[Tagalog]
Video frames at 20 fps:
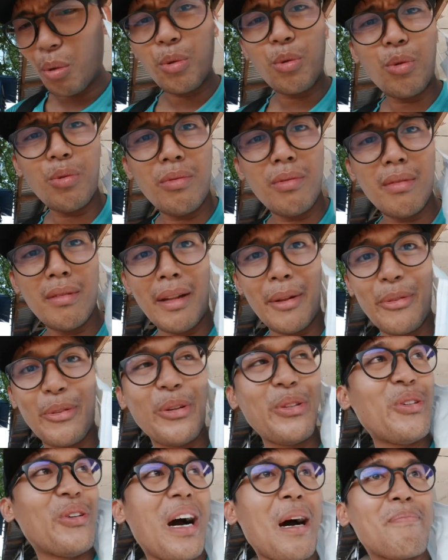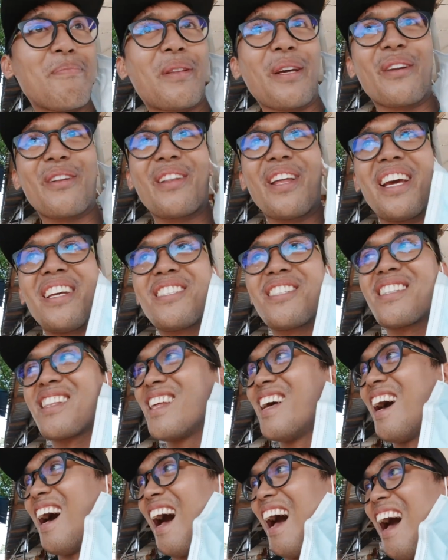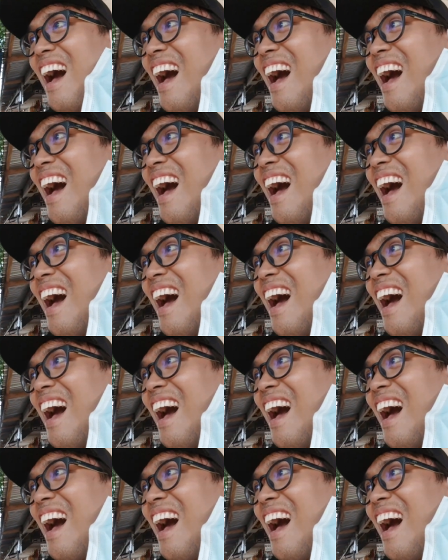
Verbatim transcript: O oh, yun, andun yung aftertaste